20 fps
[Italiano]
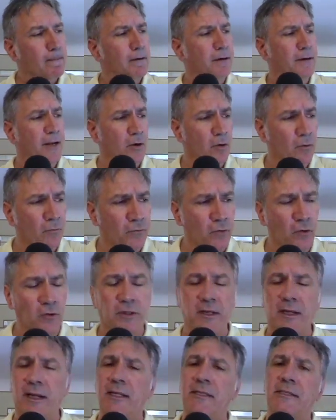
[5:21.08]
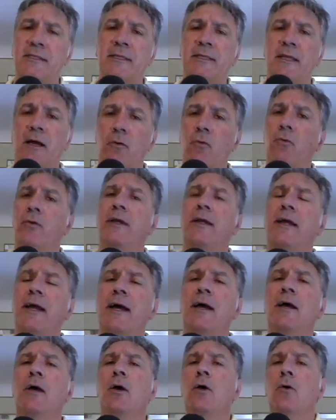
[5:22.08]
nei confronti dell'azienda
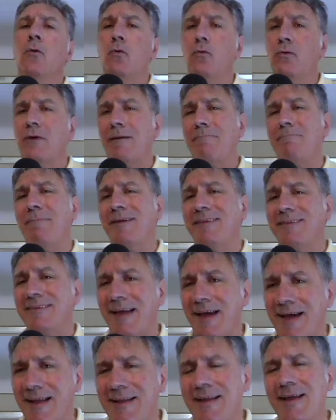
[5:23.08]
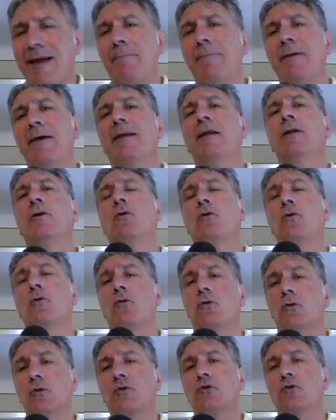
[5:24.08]
unica una battaglia per il
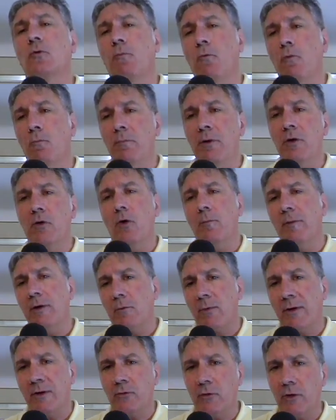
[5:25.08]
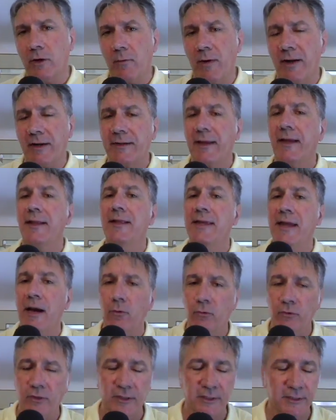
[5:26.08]
concorso pubblico per quanto riguarda gli
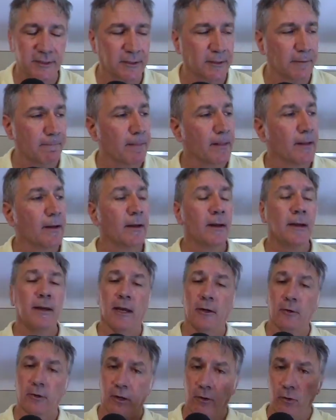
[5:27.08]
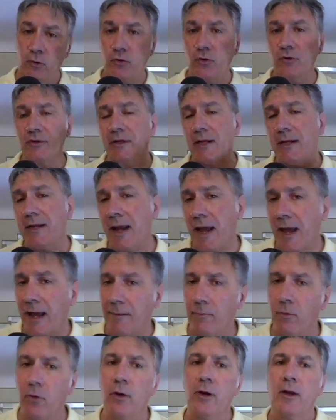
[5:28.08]
autisti. Allora noi
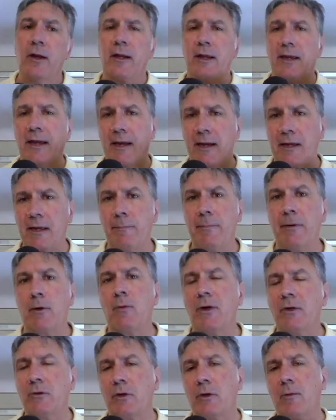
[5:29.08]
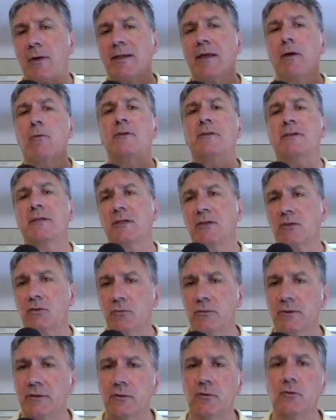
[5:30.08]
sosteniamo che anche per quanto riguarda queste
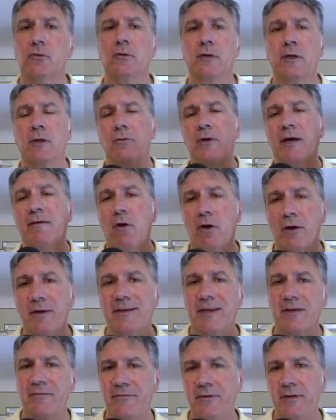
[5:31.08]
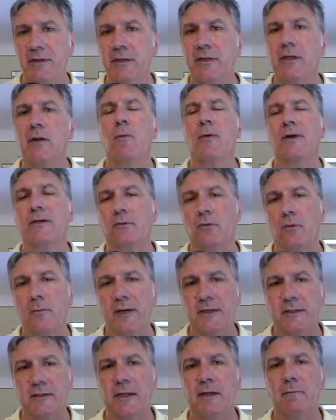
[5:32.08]
assunzioni, una volta finiti i quattro
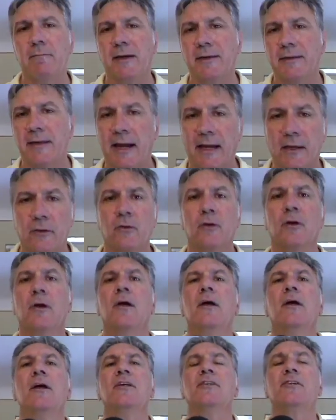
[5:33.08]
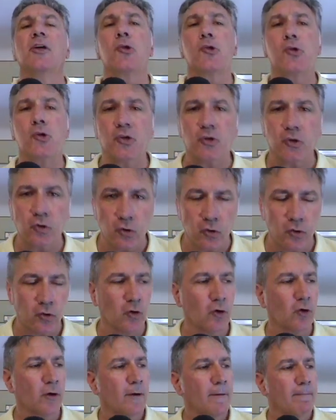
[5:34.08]
mesi del mandato, se ci
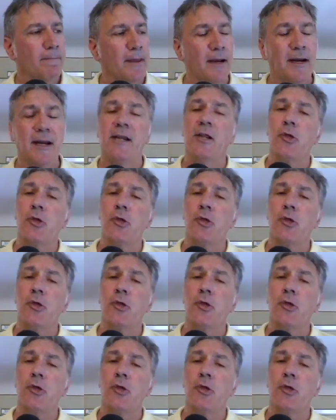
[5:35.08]
sono delle